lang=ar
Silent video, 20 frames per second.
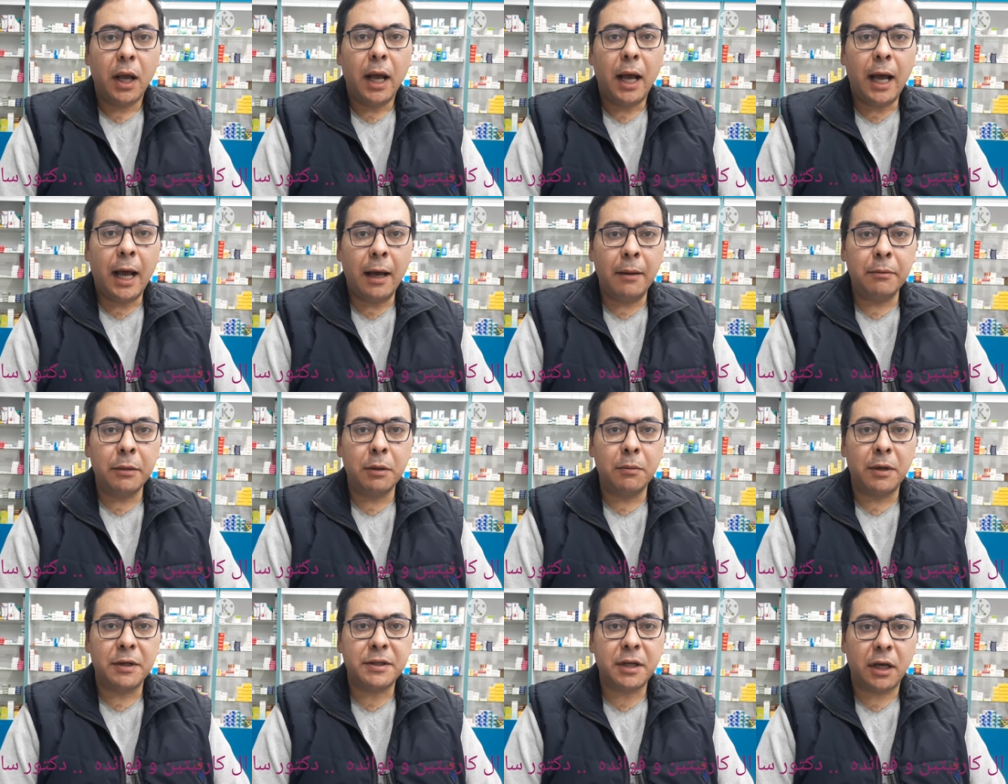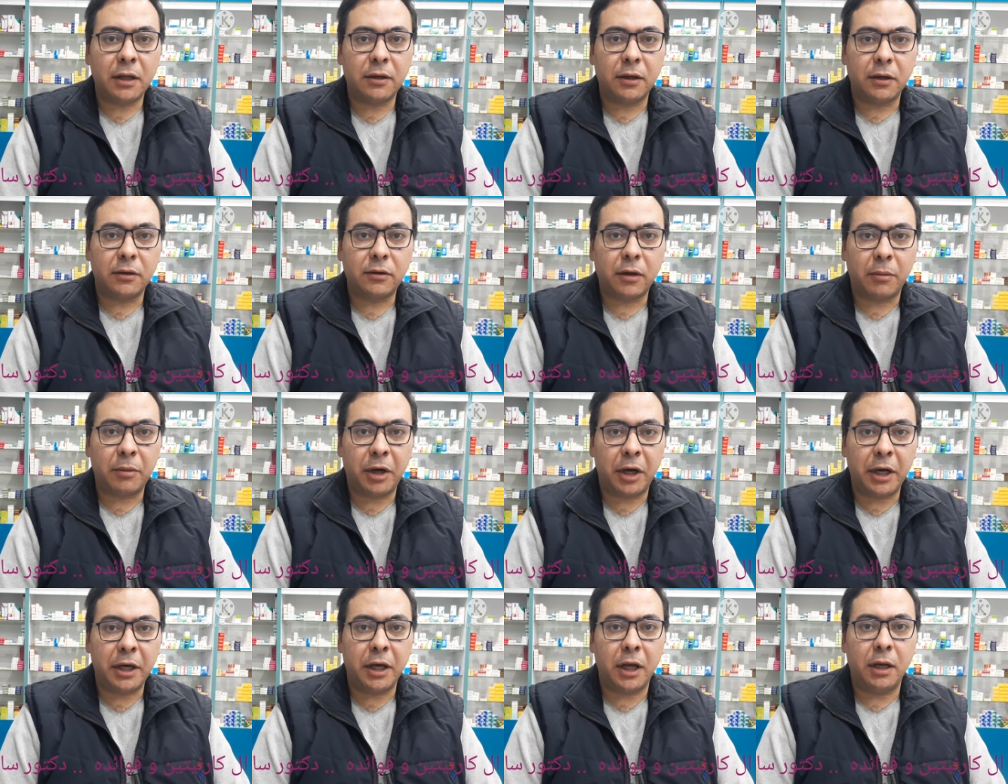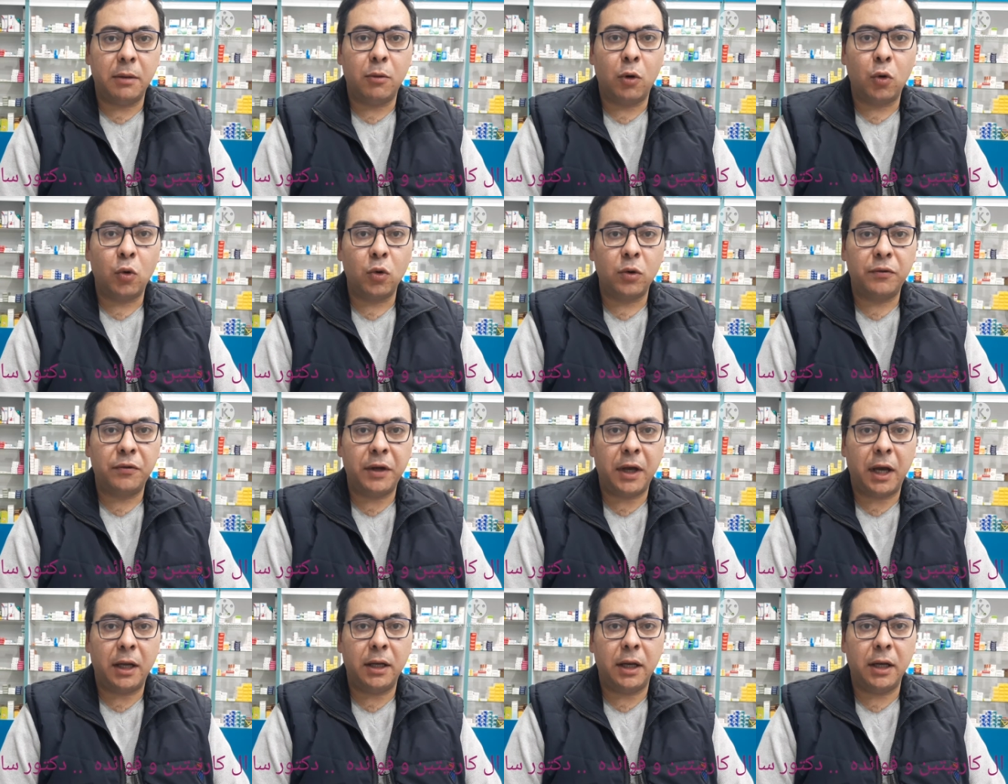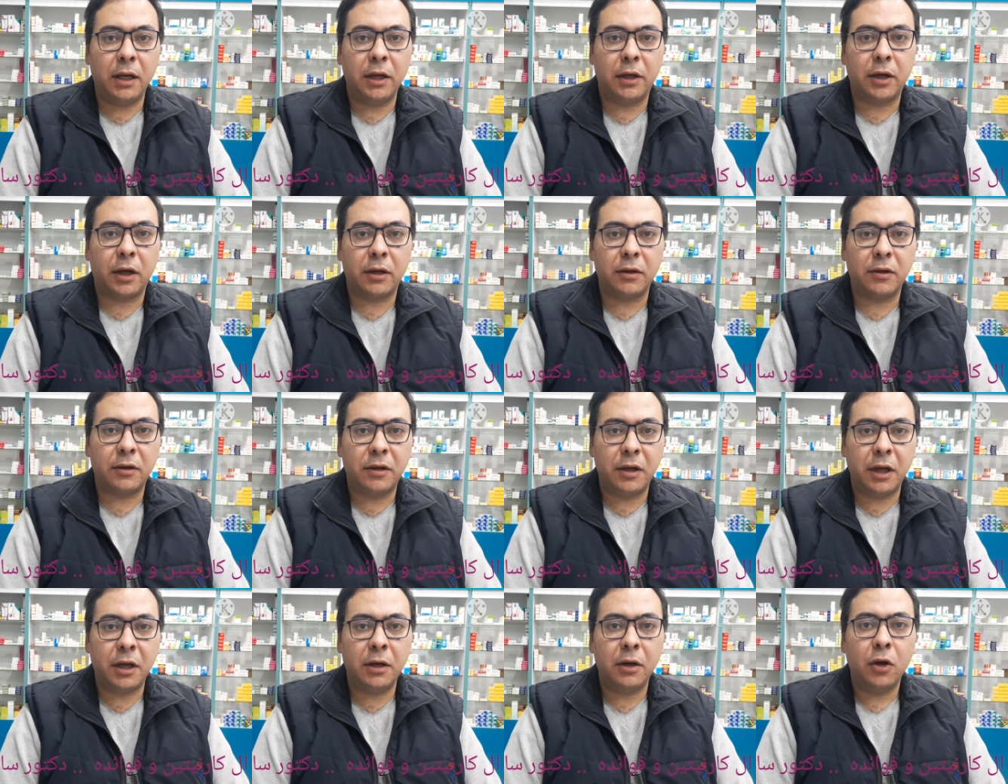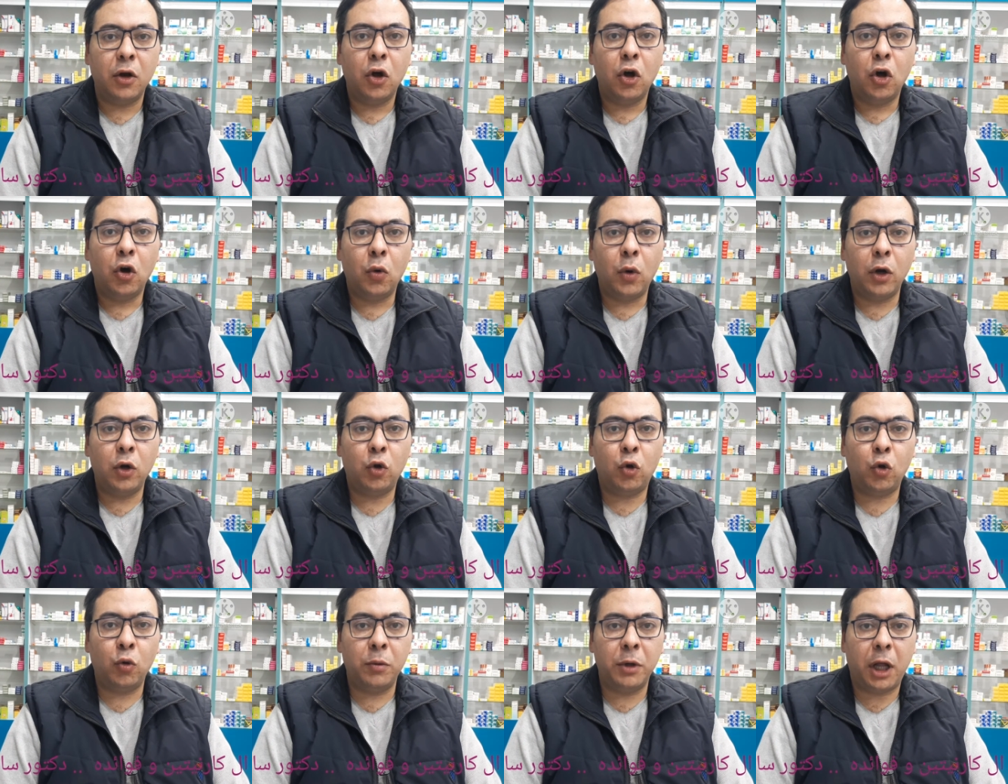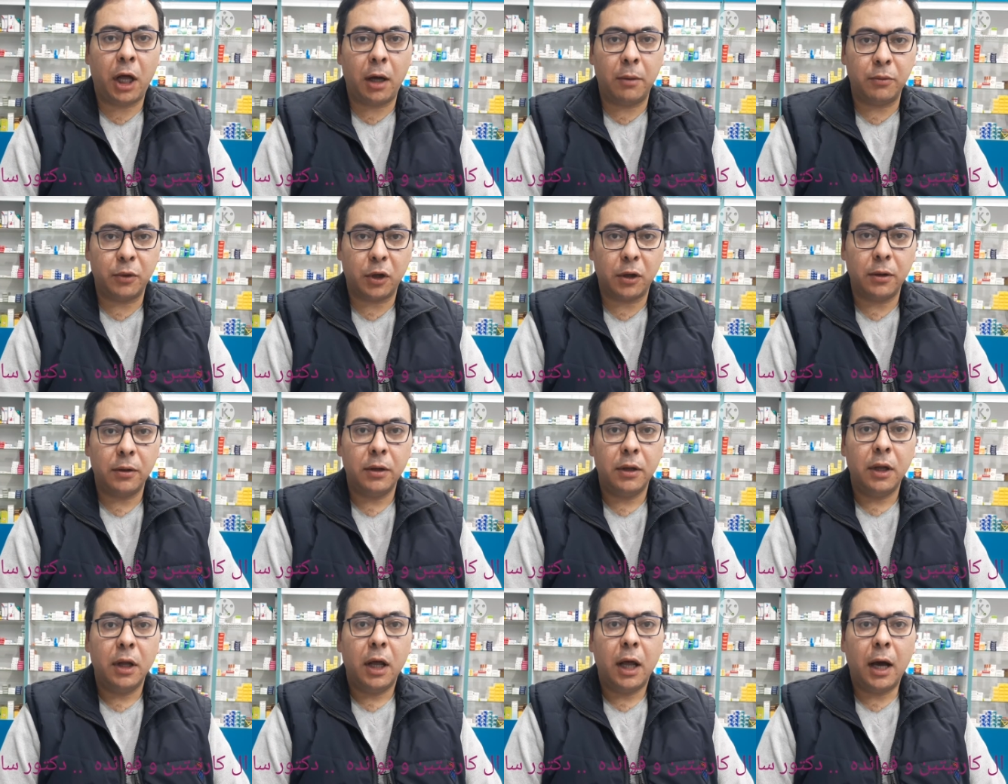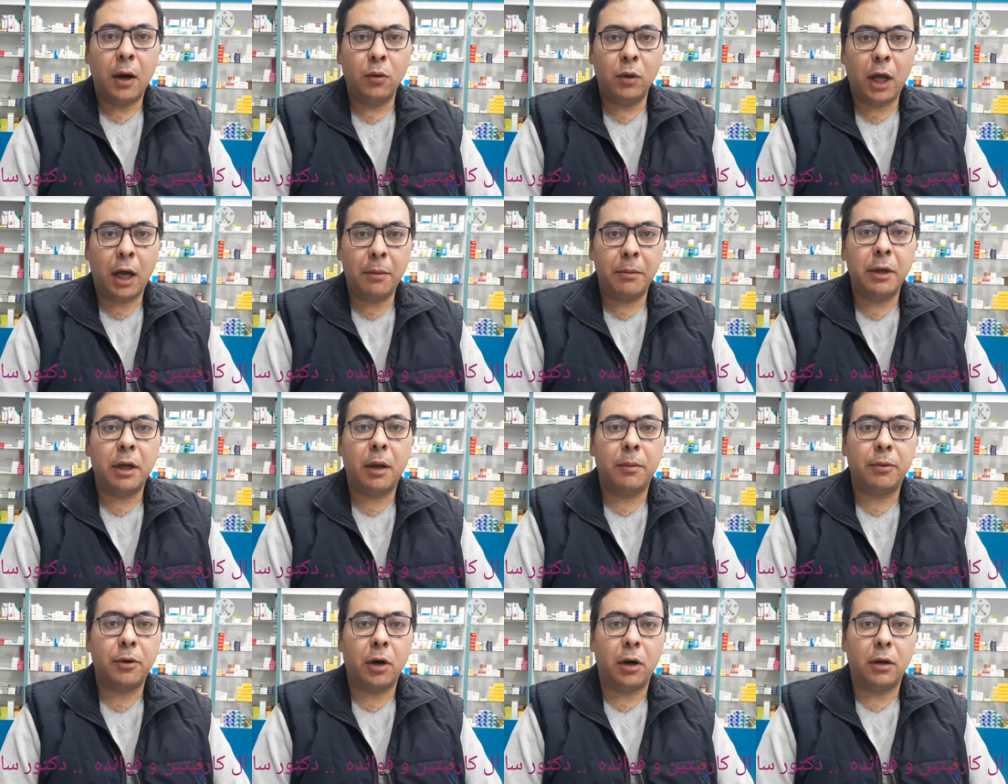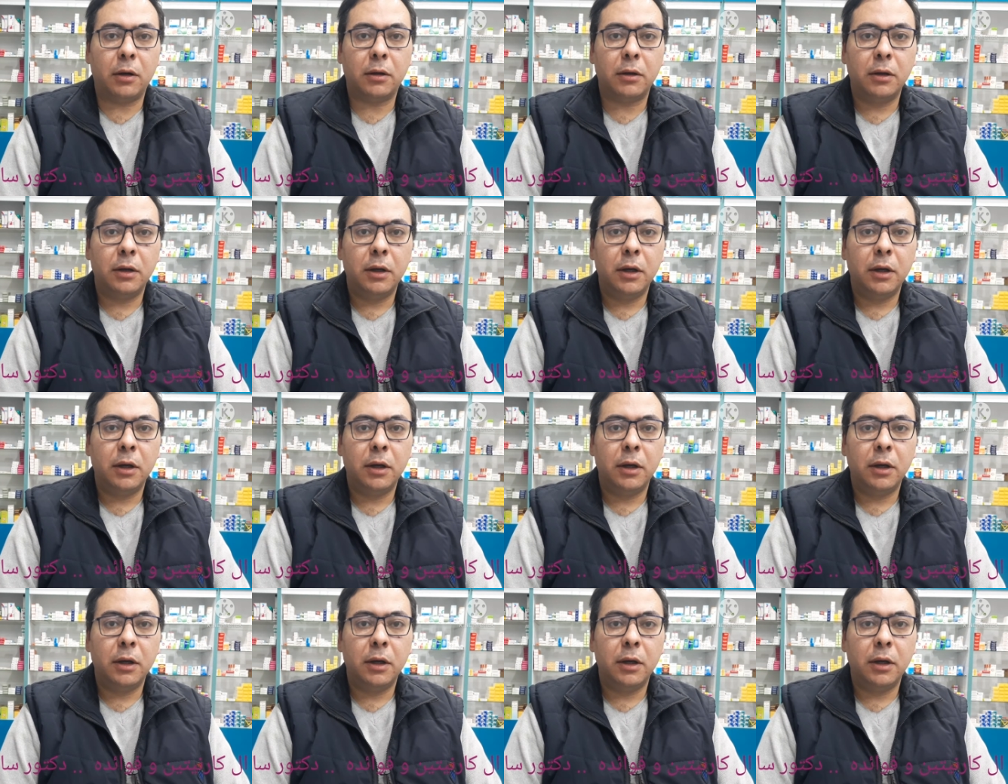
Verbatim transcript: اهم المصادر الطبيعيه اللي موجود فيها ال كارنيتين هو اللحوم الحمراء او لحم الابقار